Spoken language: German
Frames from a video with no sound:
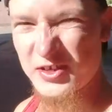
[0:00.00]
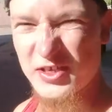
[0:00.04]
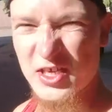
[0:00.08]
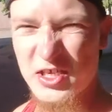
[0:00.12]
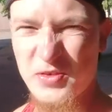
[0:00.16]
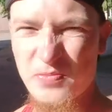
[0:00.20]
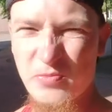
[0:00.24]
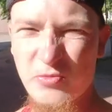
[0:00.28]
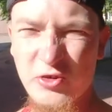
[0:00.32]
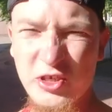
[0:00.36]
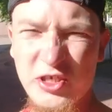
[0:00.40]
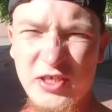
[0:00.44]

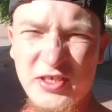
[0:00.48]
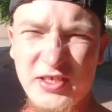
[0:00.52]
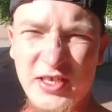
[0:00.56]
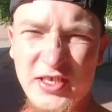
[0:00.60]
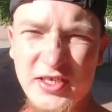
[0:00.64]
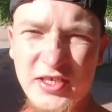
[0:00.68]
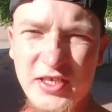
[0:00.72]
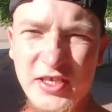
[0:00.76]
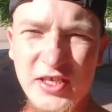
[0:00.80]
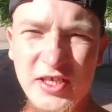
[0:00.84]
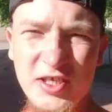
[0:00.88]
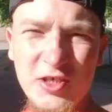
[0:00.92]
das, muss,
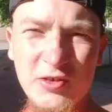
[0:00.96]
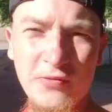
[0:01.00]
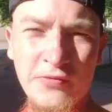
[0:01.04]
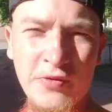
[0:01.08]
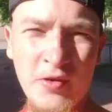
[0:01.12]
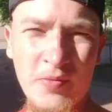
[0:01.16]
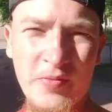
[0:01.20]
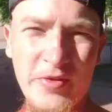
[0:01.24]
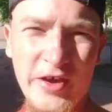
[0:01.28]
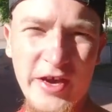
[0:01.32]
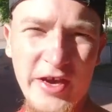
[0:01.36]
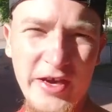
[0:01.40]
das gilt zu
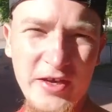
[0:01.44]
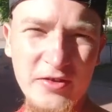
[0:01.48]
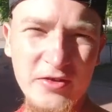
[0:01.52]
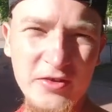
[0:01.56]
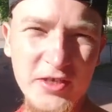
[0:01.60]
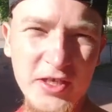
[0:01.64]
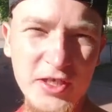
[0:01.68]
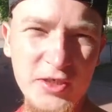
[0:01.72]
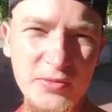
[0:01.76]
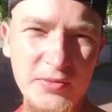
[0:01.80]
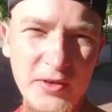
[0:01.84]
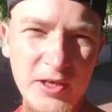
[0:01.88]

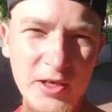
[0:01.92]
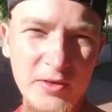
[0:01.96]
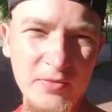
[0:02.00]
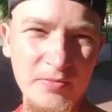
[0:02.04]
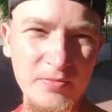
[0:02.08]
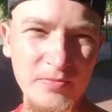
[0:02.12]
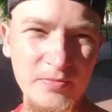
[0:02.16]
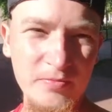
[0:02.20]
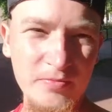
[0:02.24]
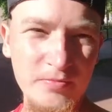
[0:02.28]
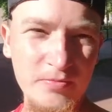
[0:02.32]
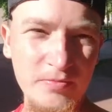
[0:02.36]
vermeiden und
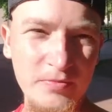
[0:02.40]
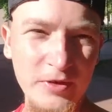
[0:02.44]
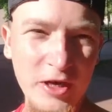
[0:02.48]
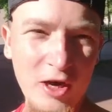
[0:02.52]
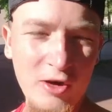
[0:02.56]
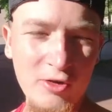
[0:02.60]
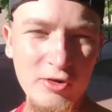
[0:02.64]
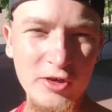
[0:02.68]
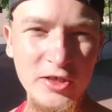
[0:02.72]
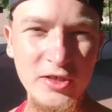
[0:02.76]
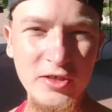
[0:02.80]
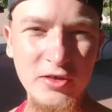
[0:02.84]
deswegen
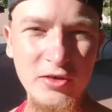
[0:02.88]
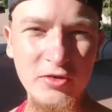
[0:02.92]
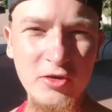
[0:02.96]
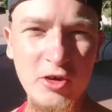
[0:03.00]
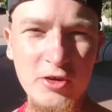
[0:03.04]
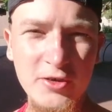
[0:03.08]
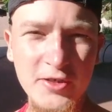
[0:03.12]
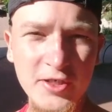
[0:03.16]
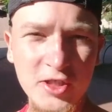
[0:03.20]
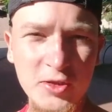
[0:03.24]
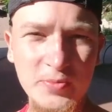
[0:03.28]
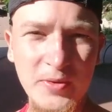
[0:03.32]
brauche ich
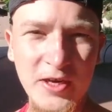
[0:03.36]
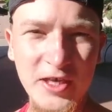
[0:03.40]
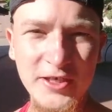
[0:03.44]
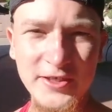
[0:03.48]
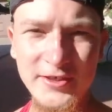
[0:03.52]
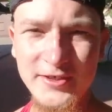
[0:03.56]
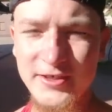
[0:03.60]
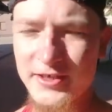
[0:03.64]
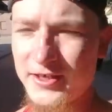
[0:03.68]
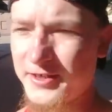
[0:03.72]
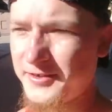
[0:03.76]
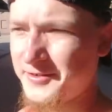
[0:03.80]
noch eine
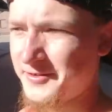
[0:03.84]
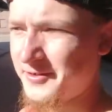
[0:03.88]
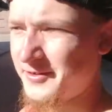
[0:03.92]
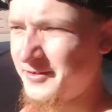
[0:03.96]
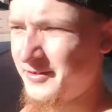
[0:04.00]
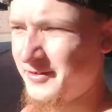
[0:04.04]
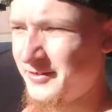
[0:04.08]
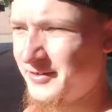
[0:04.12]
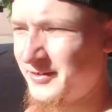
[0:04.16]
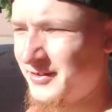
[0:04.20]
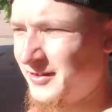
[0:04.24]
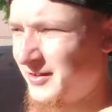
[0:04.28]
Speicherkarte.
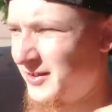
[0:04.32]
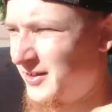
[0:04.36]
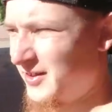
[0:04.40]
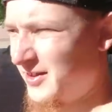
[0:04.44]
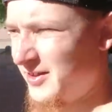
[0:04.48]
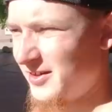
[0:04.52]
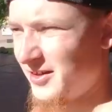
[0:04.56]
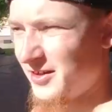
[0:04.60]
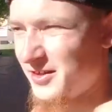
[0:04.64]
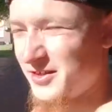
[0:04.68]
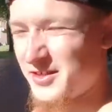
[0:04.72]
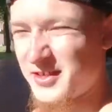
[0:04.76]

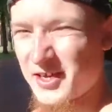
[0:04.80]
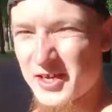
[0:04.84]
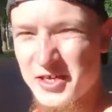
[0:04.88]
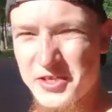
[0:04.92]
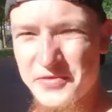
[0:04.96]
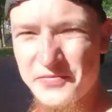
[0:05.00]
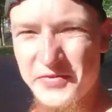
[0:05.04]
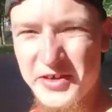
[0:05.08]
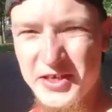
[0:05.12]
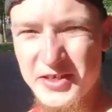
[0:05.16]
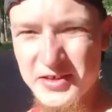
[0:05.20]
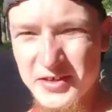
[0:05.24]
Das ist
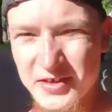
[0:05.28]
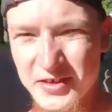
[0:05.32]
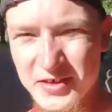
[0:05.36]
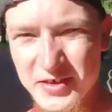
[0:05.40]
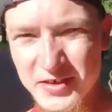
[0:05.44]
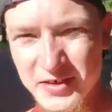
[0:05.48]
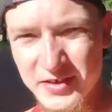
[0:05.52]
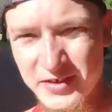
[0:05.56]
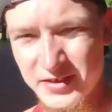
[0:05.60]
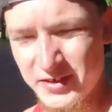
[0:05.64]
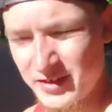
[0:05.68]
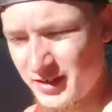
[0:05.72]
ganz wichtig,
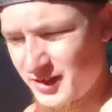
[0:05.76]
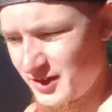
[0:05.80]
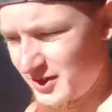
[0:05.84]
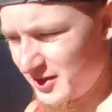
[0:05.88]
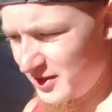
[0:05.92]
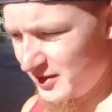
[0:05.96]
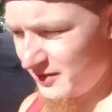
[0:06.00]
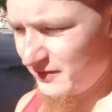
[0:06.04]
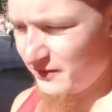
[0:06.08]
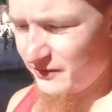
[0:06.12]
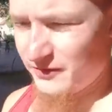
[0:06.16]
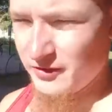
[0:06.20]

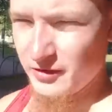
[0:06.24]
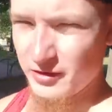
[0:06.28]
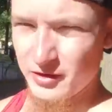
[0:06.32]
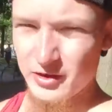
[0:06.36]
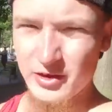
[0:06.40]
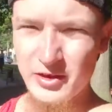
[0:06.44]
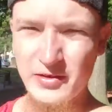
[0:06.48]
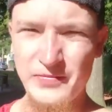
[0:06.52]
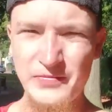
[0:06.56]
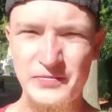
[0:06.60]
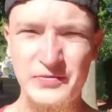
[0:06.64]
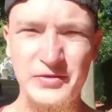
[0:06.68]

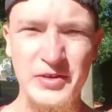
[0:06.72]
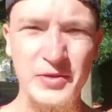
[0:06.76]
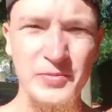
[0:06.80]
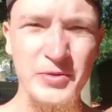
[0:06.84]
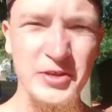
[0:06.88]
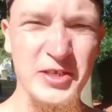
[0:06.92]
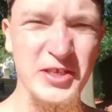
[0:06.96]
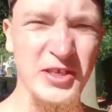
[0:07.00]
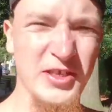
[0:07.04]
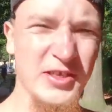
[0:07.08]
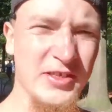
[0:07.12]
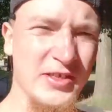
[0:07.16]
für,
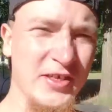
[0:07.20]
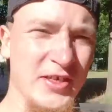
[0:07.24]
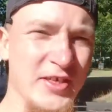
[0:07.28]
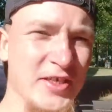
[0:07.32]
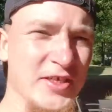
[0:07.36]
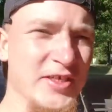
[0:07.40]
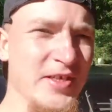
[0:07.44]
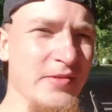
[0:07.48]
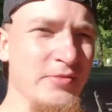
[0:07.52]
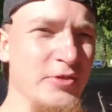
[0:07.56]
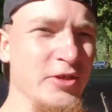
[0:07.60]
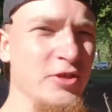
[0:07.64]
damit ich die
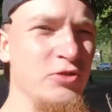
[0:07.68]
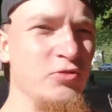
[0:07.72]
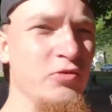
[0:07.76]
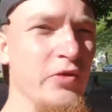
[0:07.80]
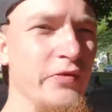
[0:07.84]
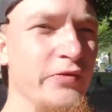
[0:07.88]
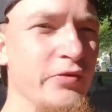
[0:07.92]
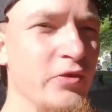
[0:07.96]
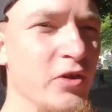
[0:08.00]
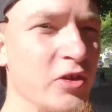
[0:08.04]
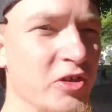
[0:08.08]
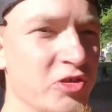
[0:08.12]
gesamte
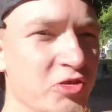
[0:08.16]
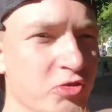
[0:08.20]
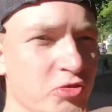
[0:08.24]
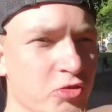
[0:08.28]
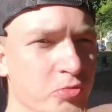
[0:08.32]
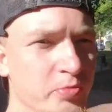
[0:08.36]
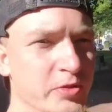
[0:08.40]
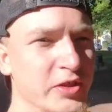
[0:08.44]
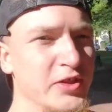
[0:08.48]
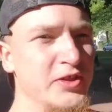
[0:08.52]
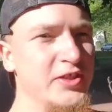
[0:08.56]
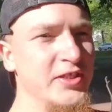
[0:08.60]
Tour für euch
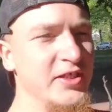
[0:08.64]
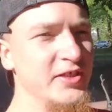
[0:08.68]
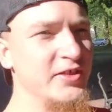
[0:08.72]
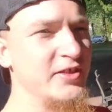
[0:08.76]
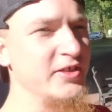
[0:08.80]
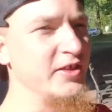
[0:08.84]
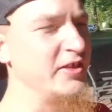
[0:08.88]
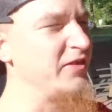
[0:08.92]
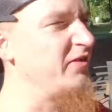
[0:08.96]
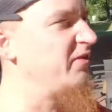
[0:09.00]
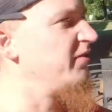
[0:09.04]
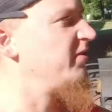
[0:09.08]

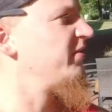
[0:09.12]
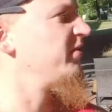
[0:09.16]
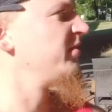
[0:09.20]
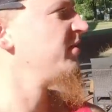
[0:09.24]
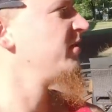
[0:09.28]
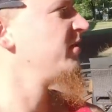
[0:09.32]
dokumentieren kann.